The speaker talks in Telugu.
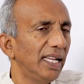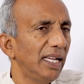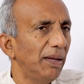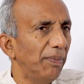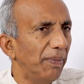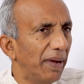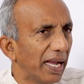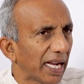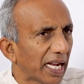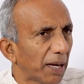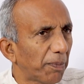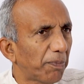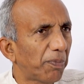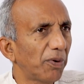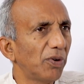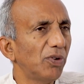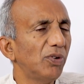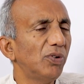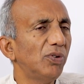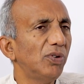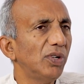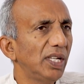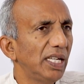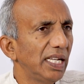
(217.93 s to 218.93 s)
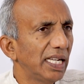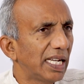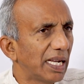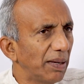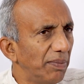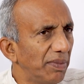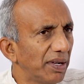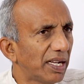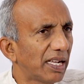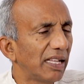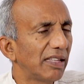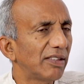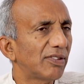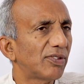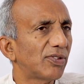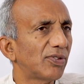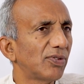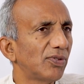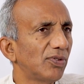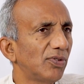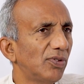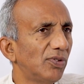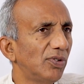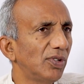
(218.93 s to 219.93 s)
ఈ మేకప్లు ఈ
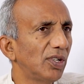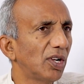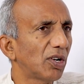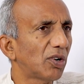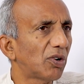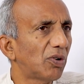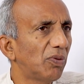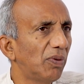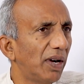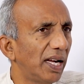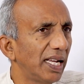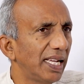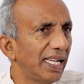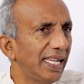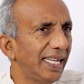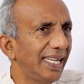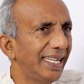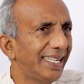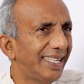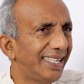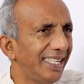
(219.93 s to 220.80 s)
కెమికల్స్ ఎక్కువ ఈ